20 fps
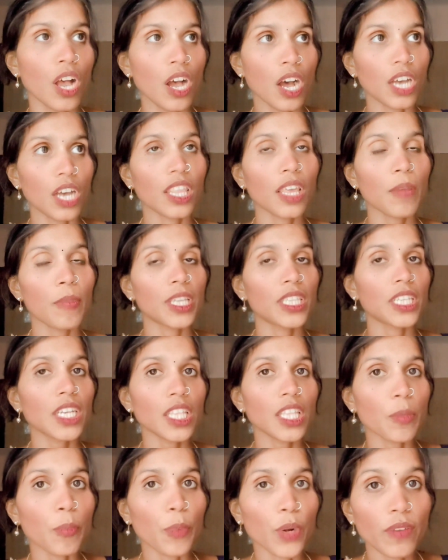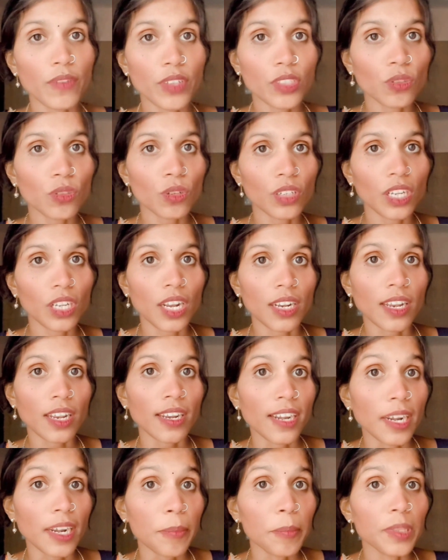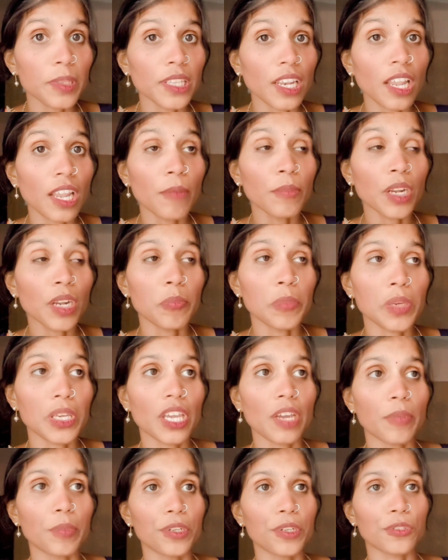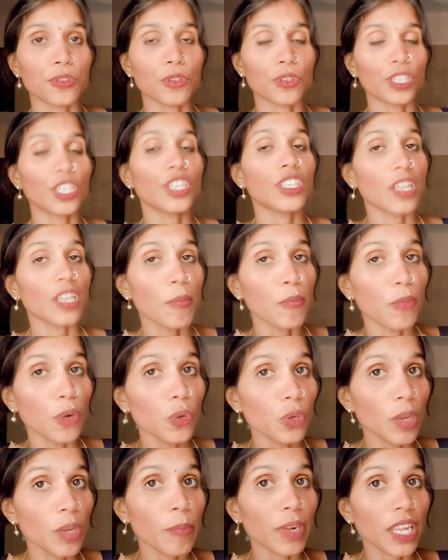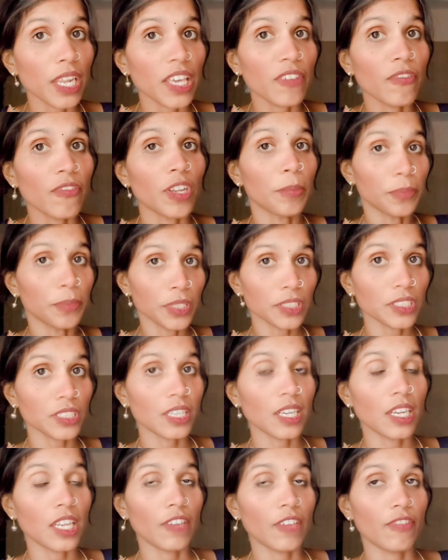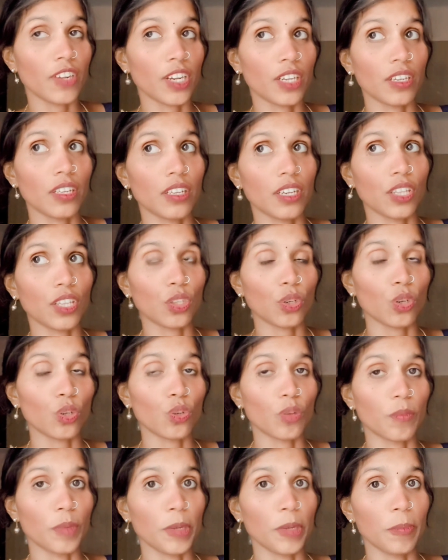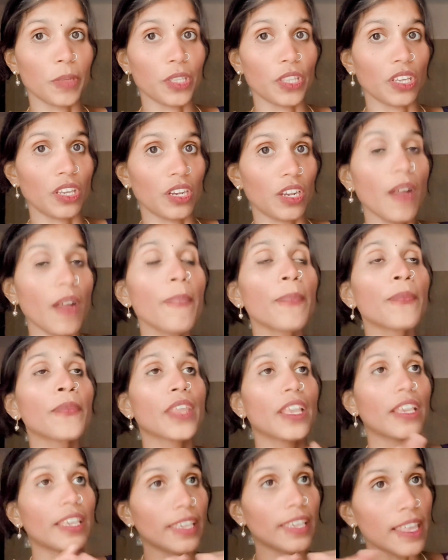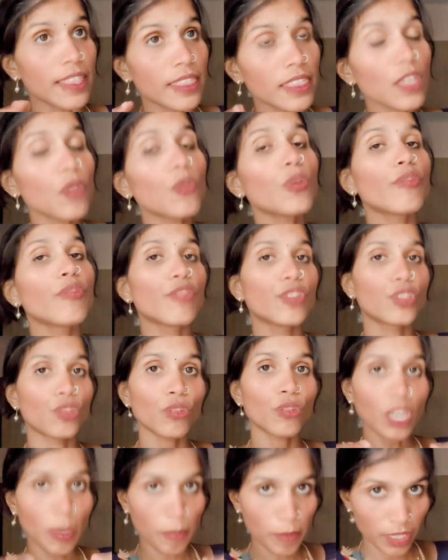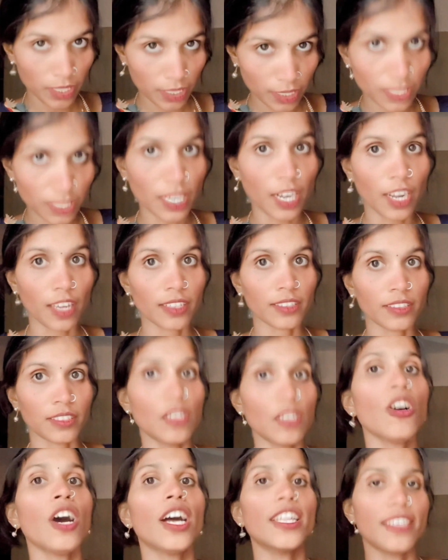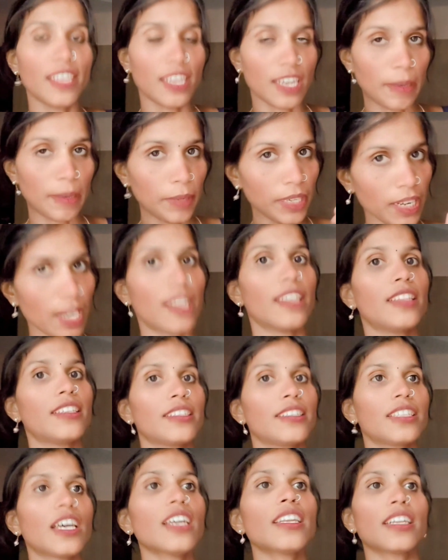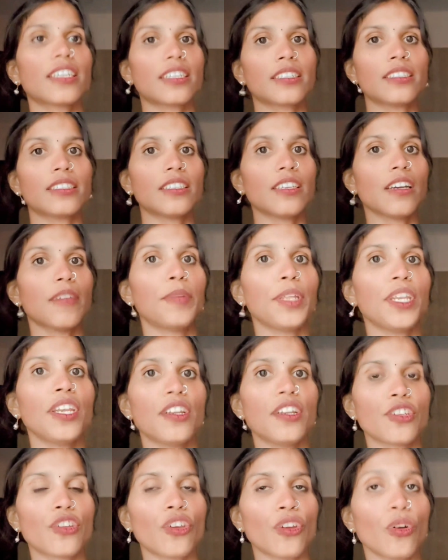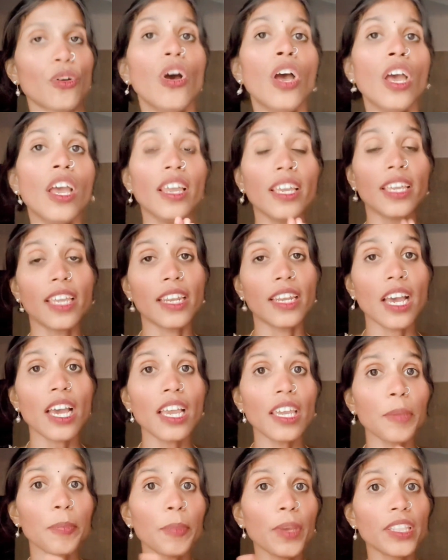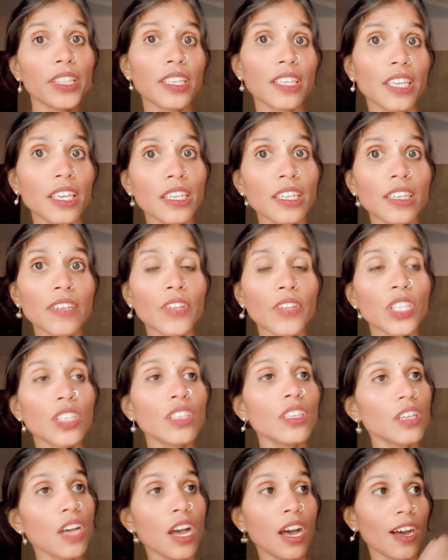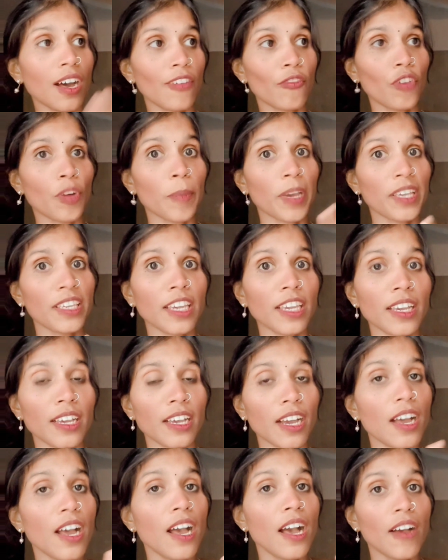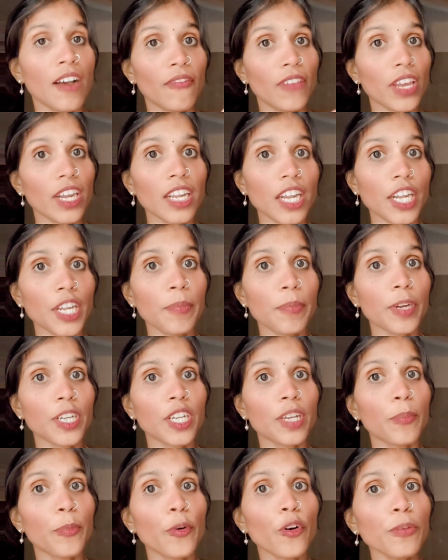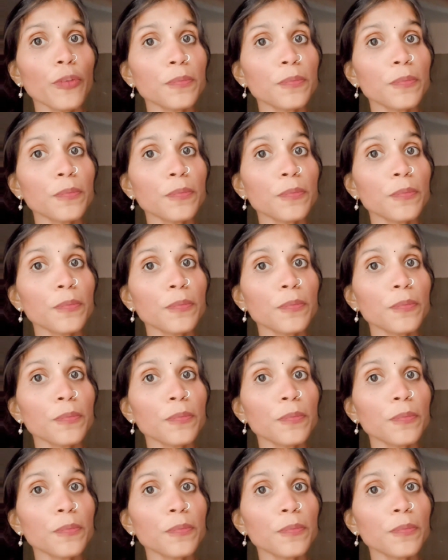அதே மாதிரி அந்த புலவர் சொல்கிறார நடப்பதெல்லாம் நன்மைக்கு அப்படின்னு சொல்லிட்டு நம்மளும் நம்ம லைஃப்பில் பர்சனல் லைஃப்பில் என்ன எடுத்துக்கணும் அப்படின்னு பார்த்தீங்கன்னா எந்த ஒரு விஷயம் நம்மளுக்கு நடக்குதோ அது எல்லாமே நல்லதுக்கு தான் நடக்குது அப்படின்னு நினைக்கிறோம் ஏன்னா இப்போ இந்த கிங்க்கு வந்து அவங்க பையன் விரல் அடிபட்டப்போ